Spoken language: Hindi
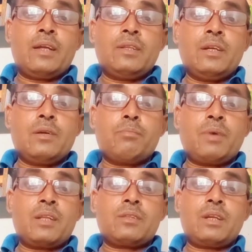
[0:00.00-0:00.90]
अधिक
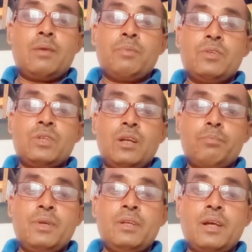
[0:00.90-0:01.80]
मात्रा में जल
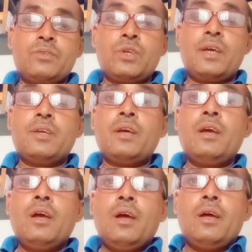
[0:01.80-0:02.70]
पीना चाहिए